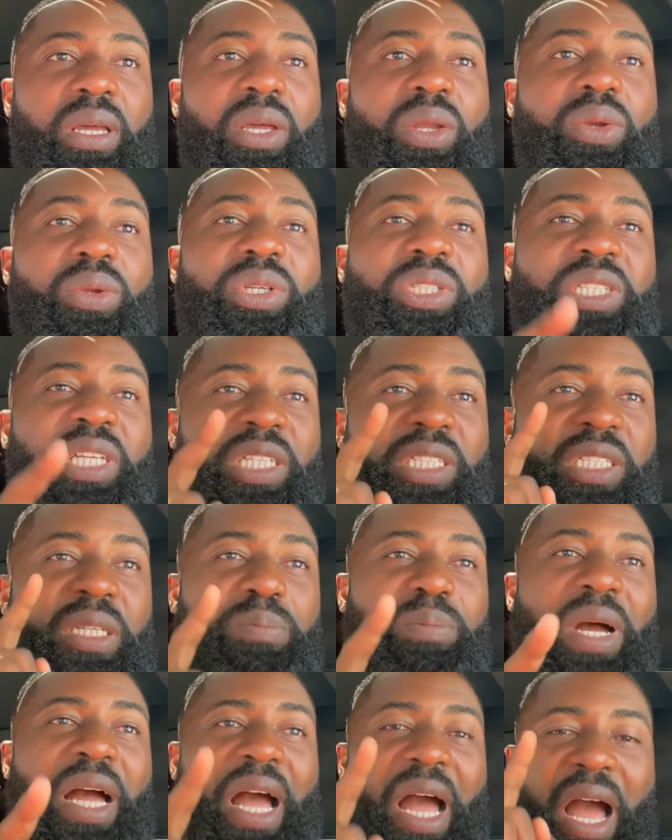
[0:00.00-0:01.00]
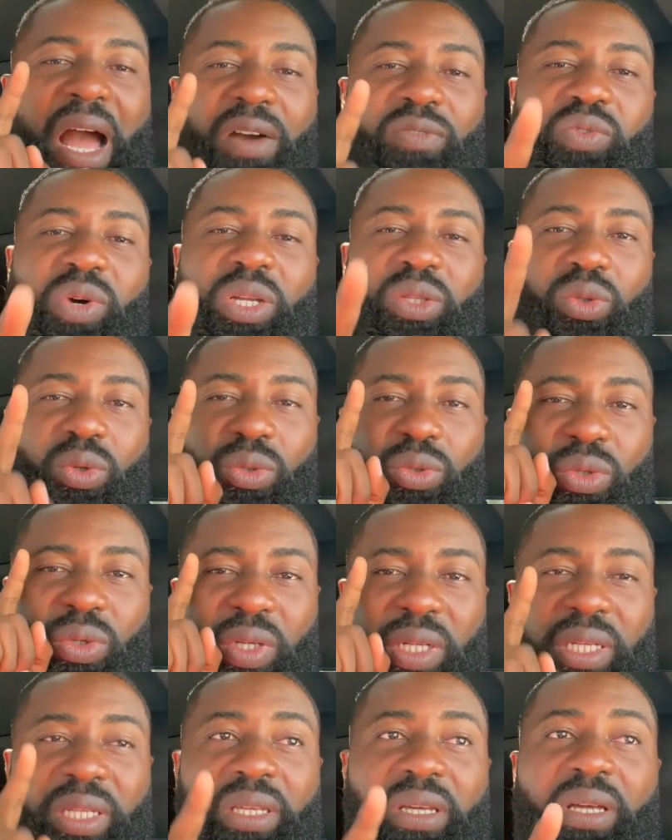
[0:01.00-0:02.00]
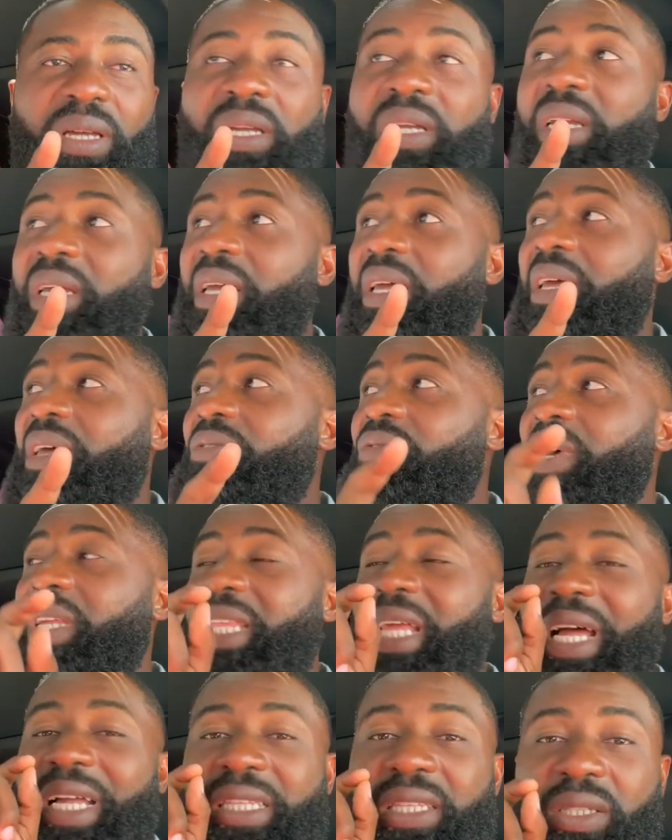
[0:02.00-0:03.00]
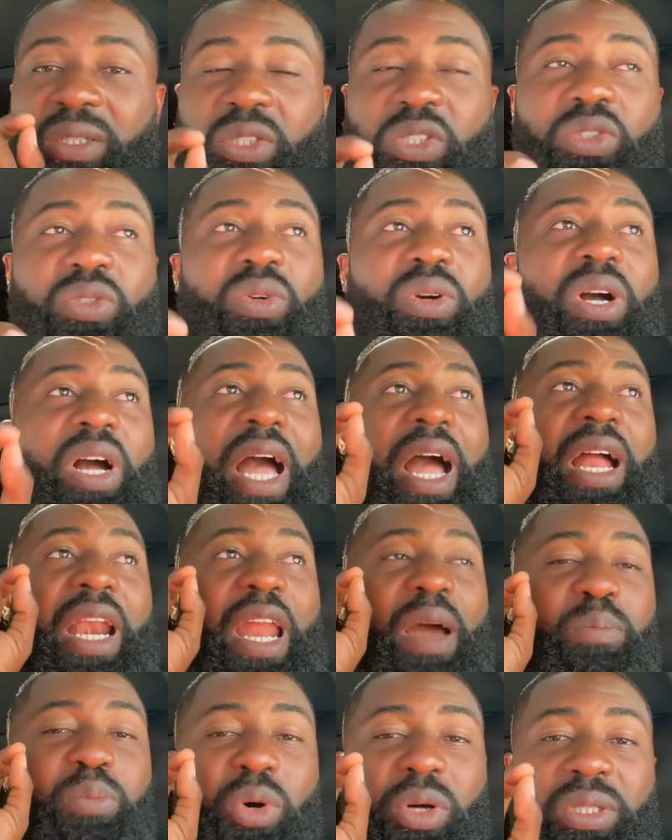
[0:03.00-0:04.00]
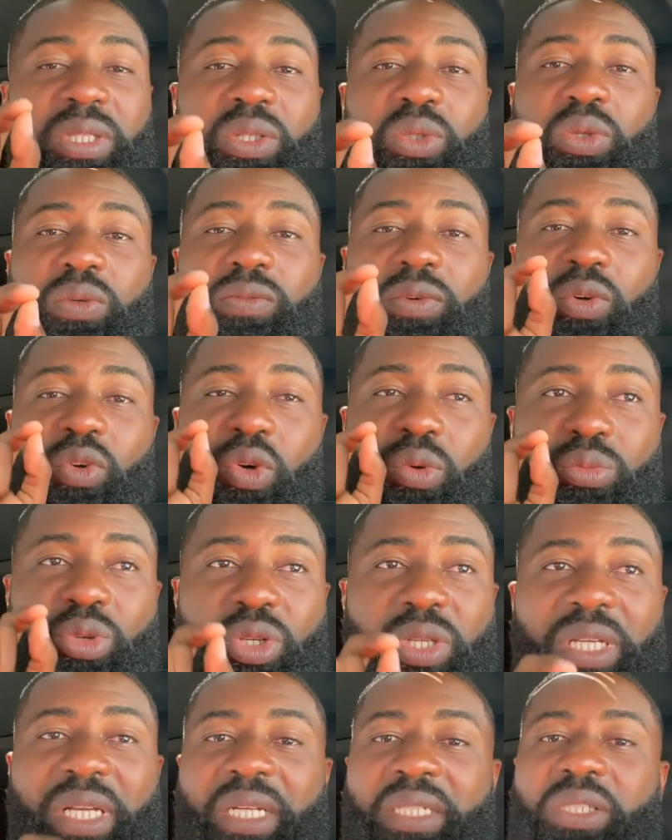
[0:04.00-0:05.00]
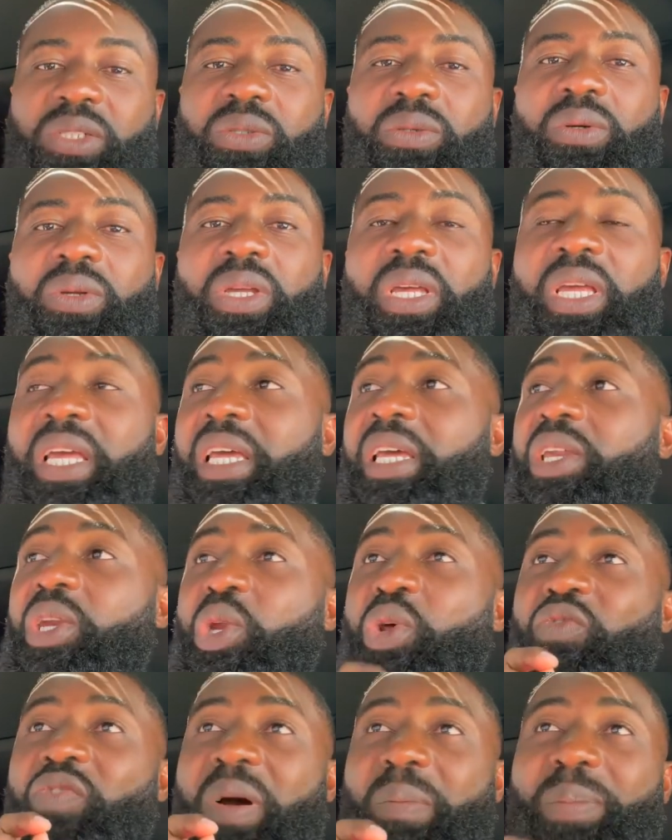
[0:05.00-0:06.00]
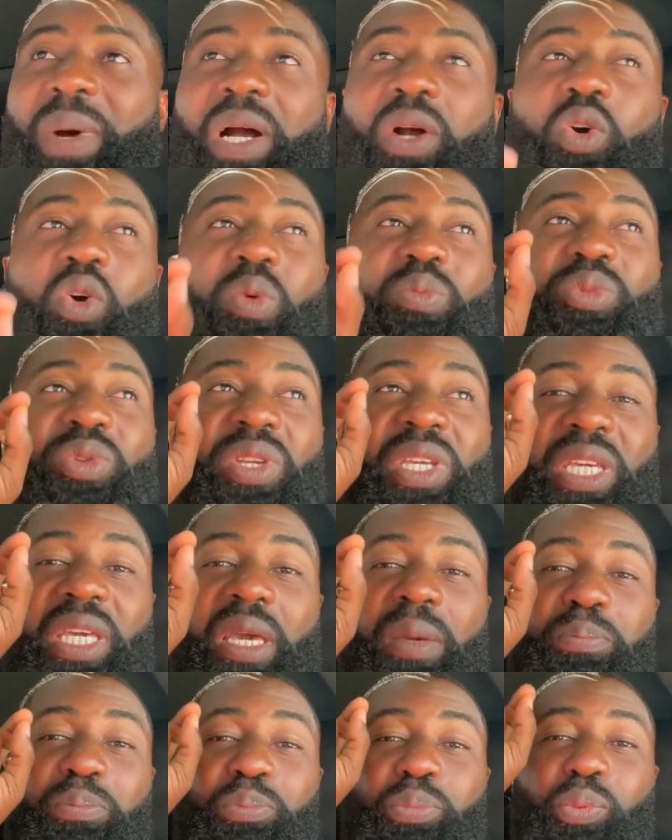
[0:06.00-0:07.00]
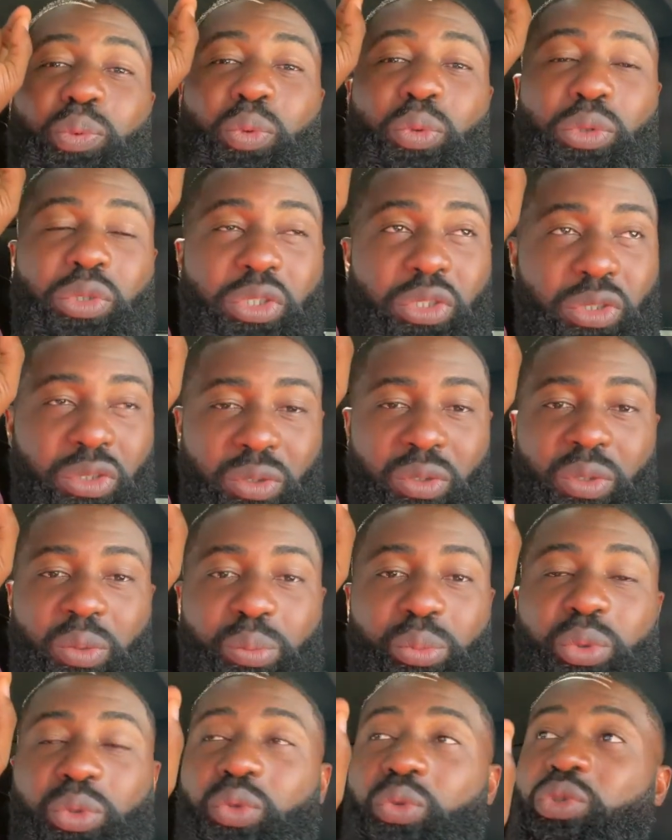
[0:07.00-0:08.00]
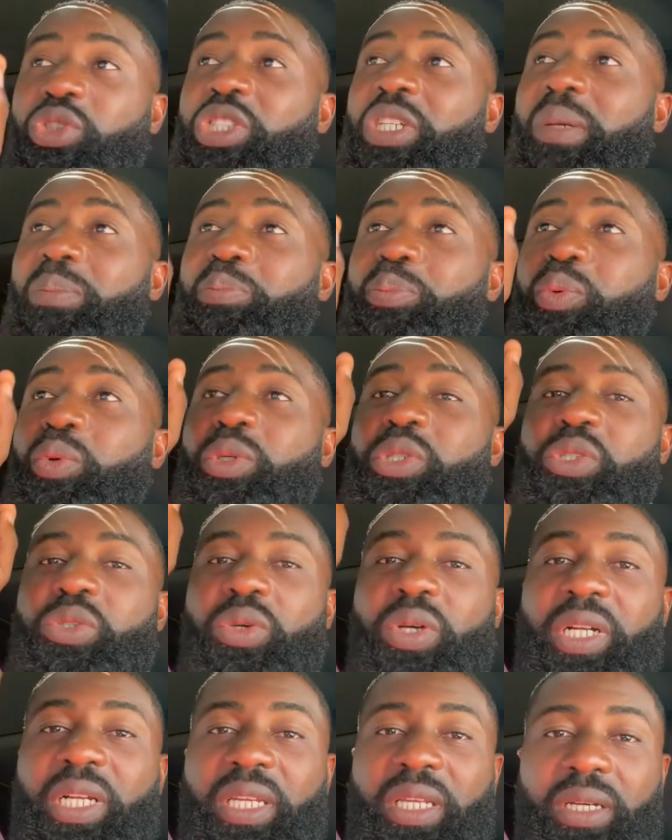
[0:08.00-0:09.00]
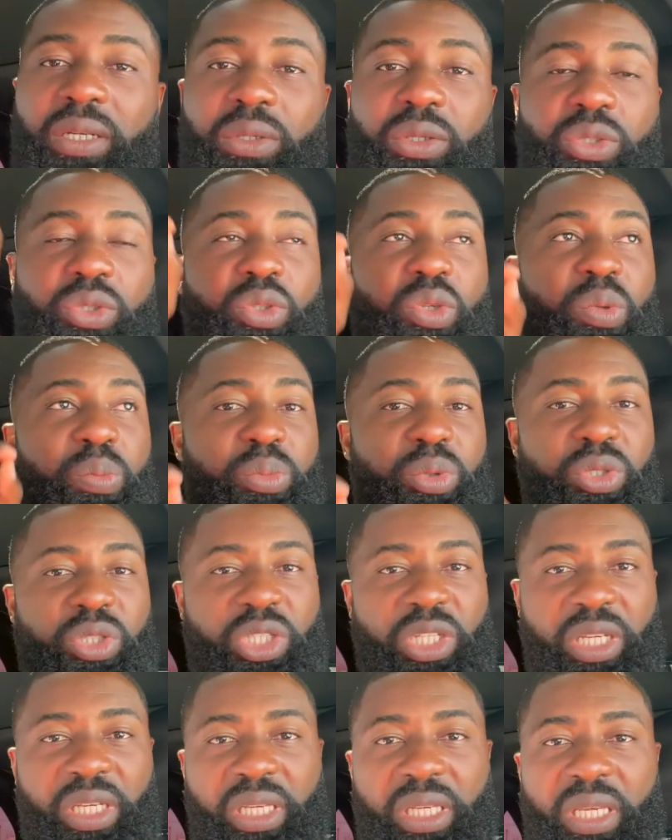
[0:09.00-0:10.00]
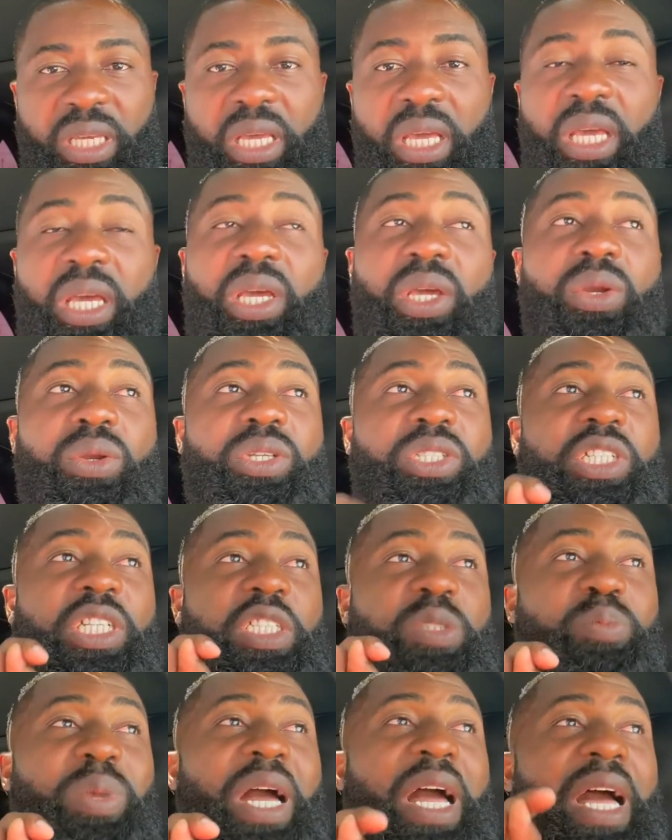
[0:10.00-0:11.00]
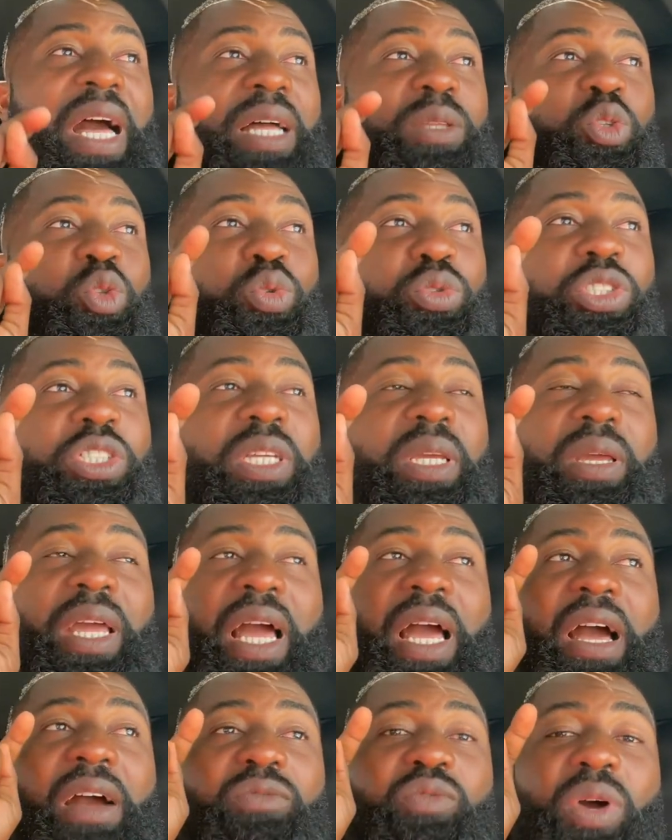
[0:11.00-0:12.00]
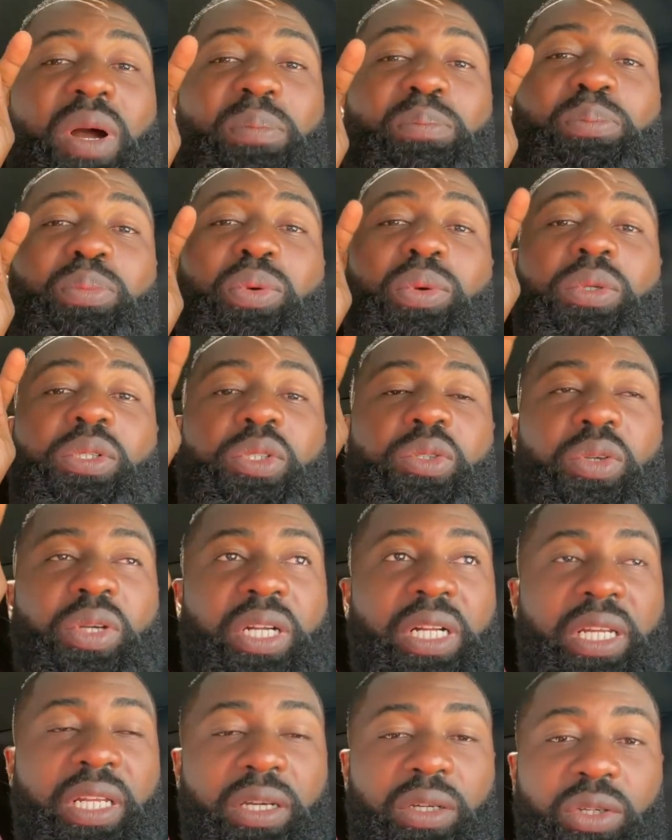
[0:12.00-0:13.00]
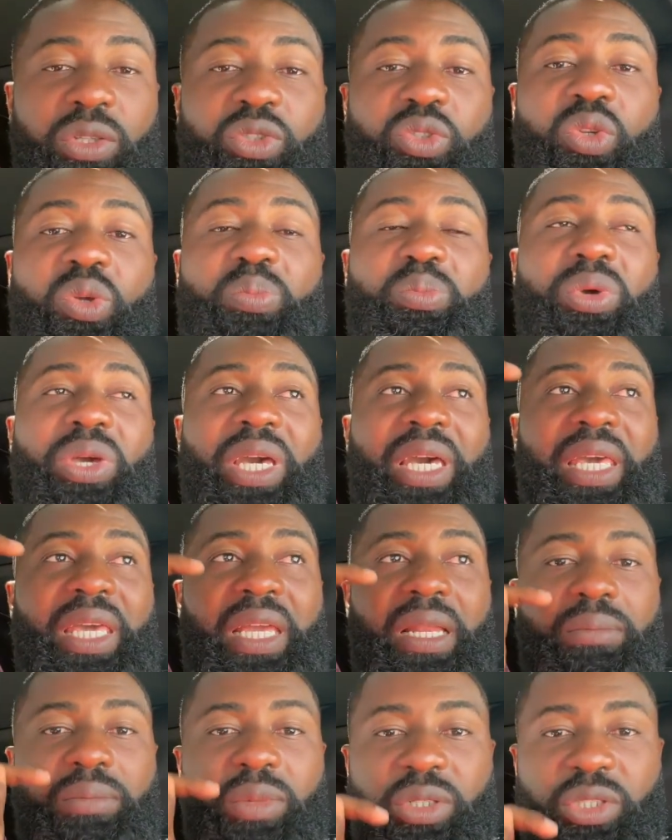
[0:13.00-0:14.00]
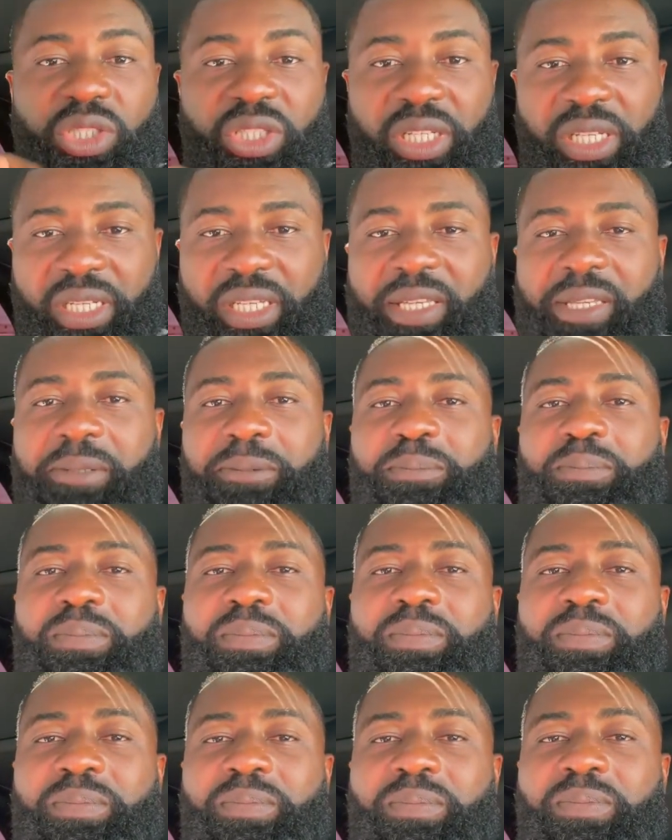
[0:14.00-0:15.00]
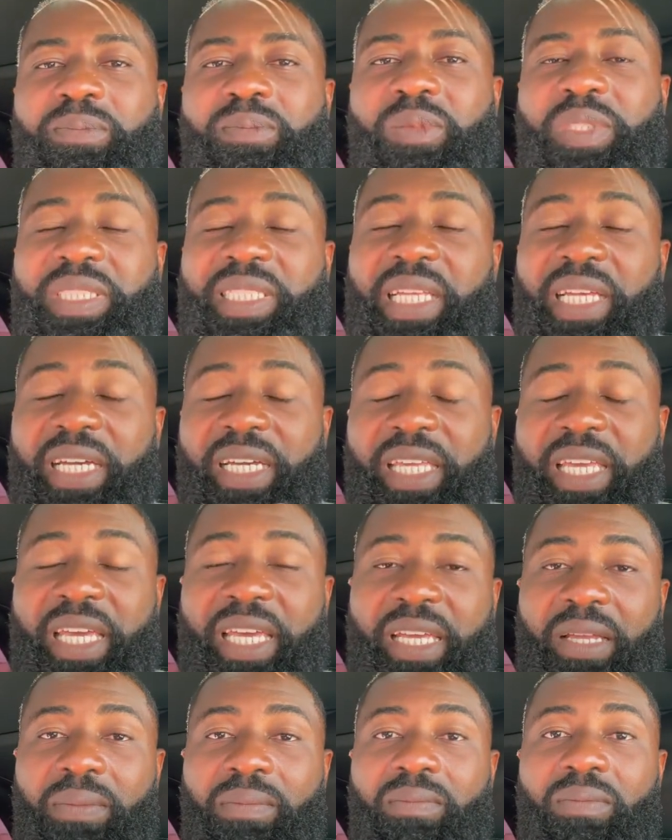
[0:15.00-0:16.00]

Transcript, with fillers: Ne cherchez pas à avoir trop de clients. Faites attention à la portée de vos communications. Ne va pas communiquer plus toucher plus de clients que tu ne peux gérer. Ne cherche pas à toucher, à avoir plus de clients que tu ne peux réellement gérer. Derrière,